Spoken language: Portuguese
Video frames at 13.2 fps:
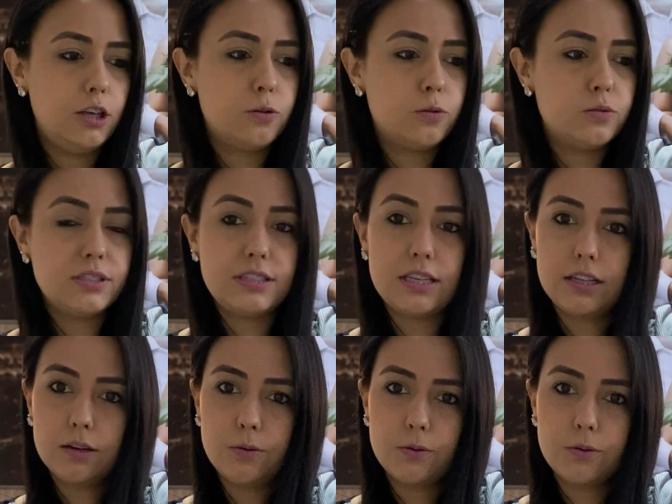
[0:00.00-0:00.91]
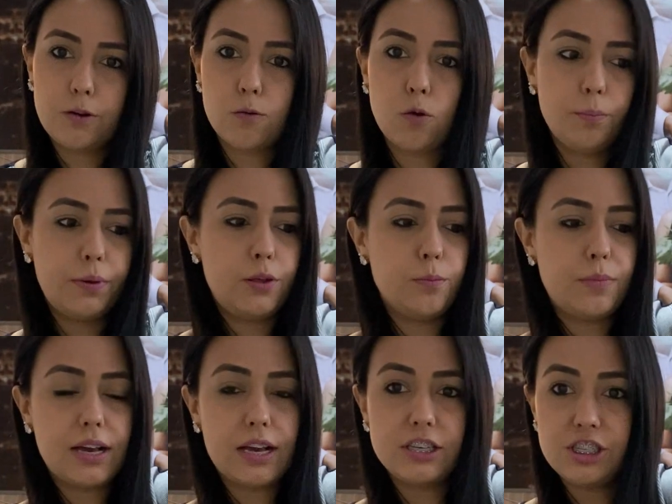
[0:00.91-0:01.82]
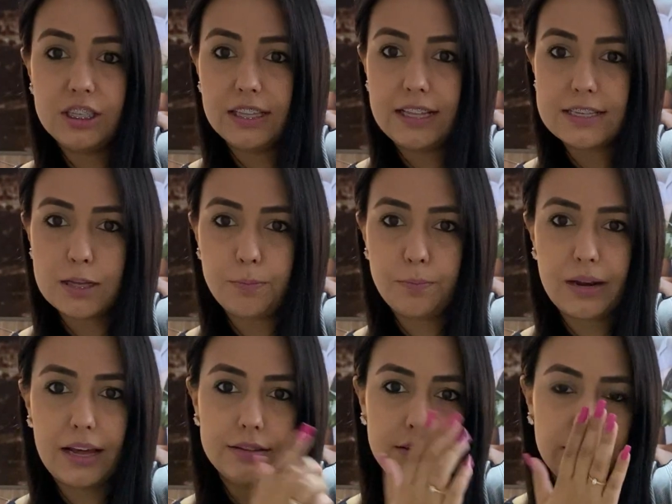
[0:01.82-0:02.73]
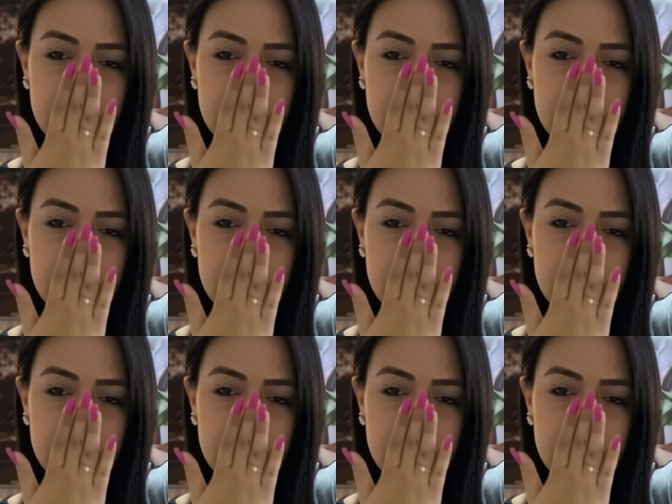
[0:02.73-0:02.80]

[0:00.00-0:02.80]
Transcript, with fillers: eu gostei da cor. Eu comprei uma caixinha dessa prata,